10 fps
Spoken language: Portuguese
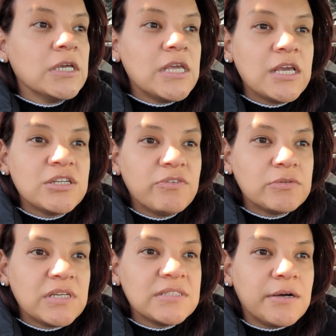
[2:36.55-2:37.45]
E aí já
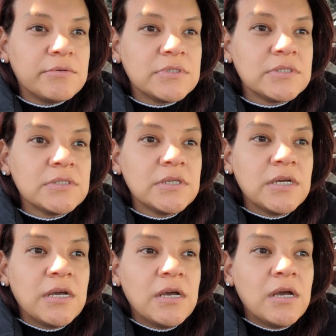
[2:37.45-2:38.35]
volta as aulas.
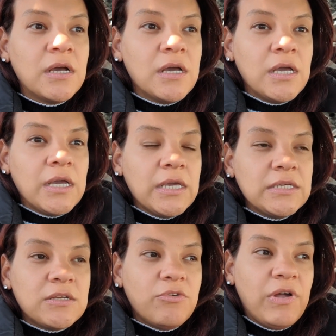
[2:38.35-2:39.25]

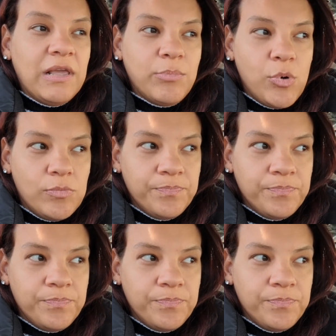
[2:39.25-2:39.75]
Então eu falei, bom,